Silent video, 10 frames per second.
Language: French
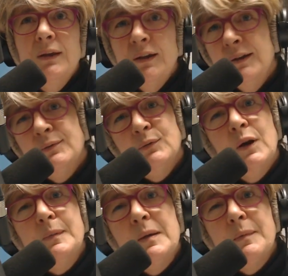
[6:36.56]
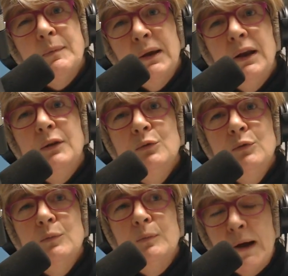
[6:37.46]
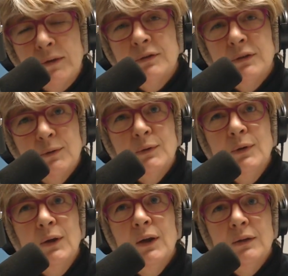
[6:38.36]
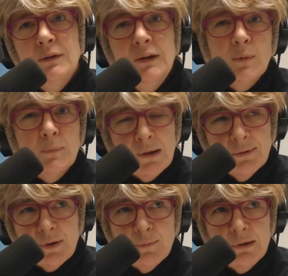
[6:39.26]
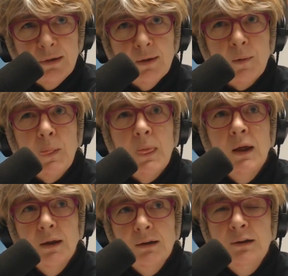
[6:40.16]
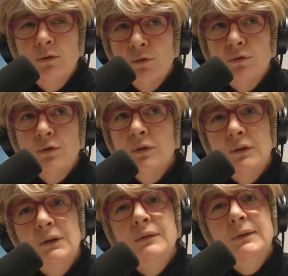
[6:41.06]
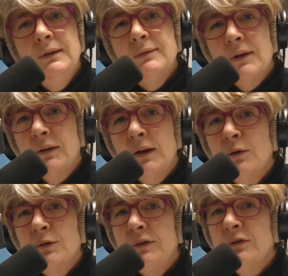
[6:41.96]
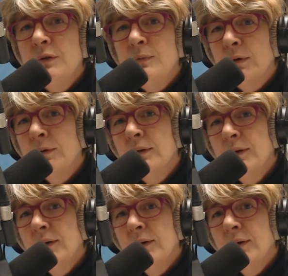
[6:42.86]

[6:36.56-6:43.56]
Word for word: et qui font quand même appel à nous parce que, n'ayant pas de famille, ils se sentent et ils vivent un très grand isolement.